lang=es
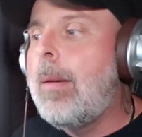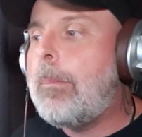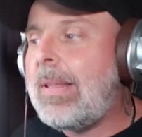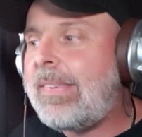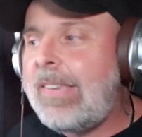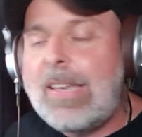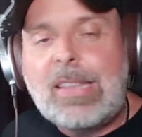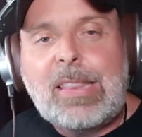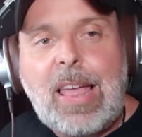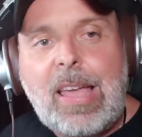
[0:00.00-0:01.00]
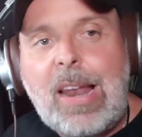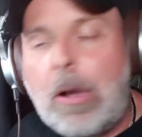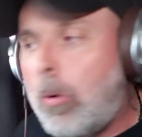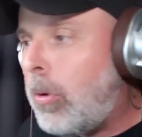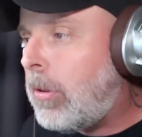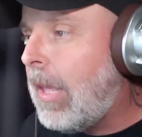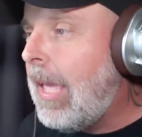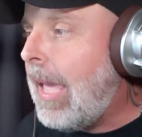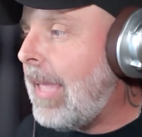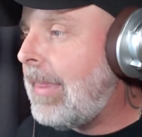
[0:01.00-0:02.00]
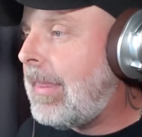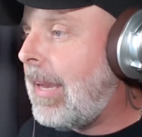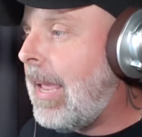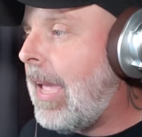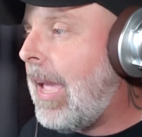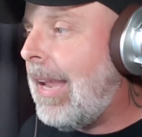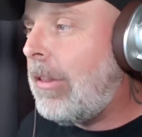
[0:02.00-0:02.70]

presidenta de la CUT entre